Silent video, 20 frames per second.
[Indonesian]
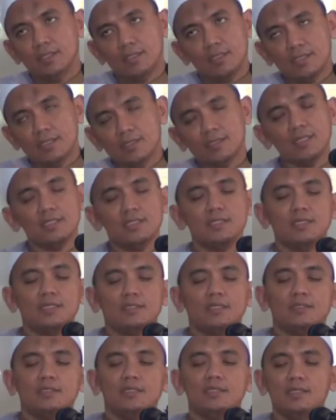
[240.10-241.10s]
Ini
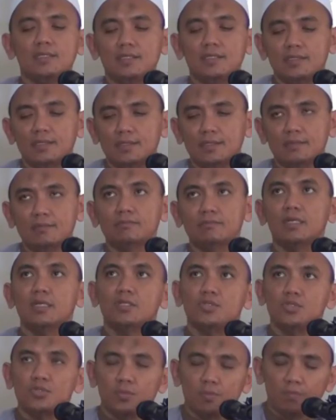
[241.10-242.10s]
cita-cita tertinggi kita,
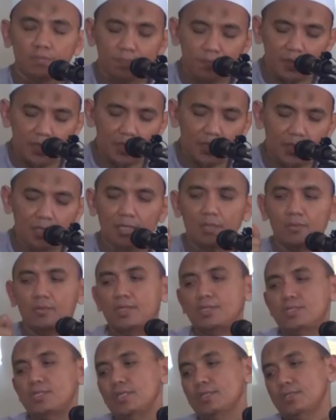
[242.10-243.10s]
berjumpa dengan
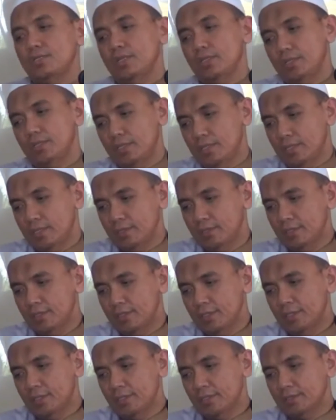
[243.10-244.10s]
wajahnya Allah
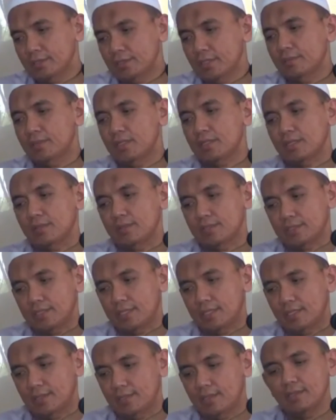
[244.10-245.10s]
tabaraka
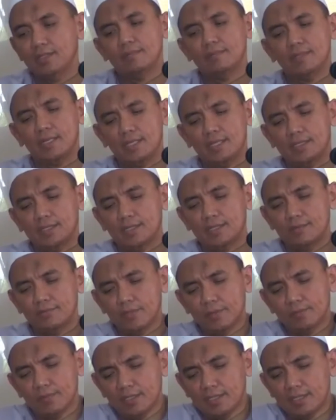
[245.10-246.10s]
wa taala. Allah
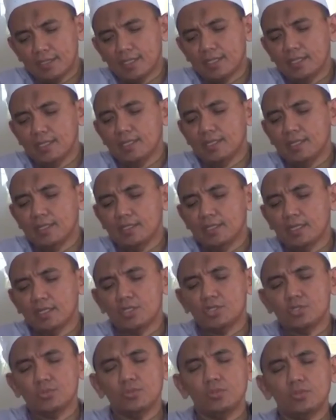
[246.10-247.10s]
mengatakan faman kana
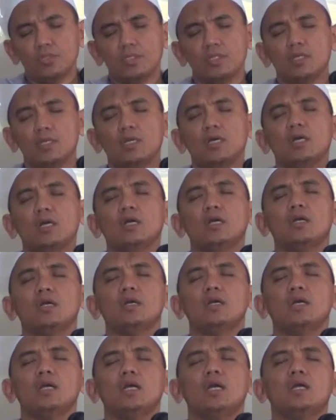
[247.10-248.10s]
yarju
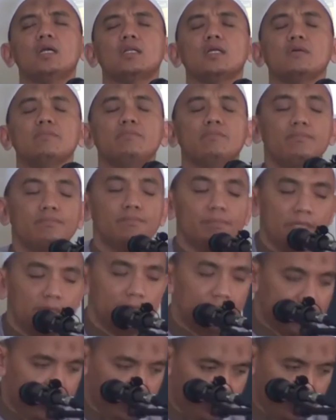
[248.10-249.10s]
liqa'a
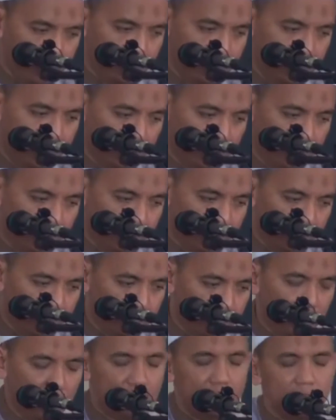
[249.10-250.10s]
rabbih
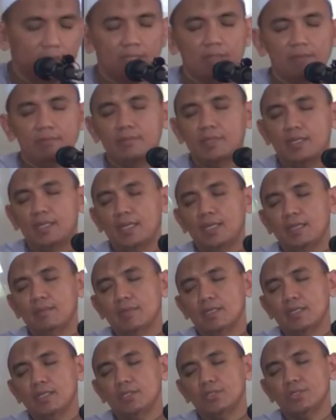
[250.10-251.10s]
falyamal
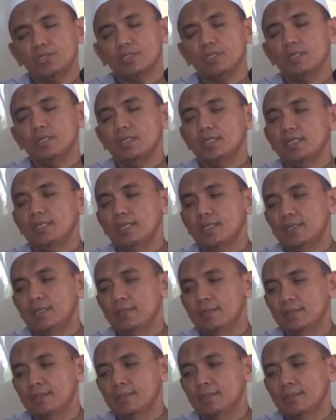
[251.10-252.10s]
amalan
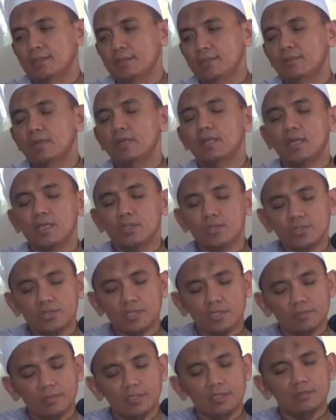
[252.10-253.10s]
salihah la
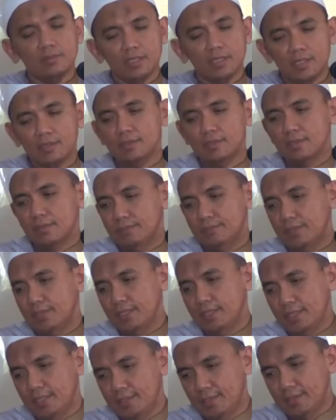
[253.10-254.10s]
yusrik bi ibadati
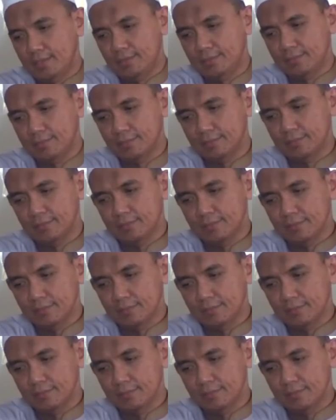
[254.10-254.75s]
rabbih ahada.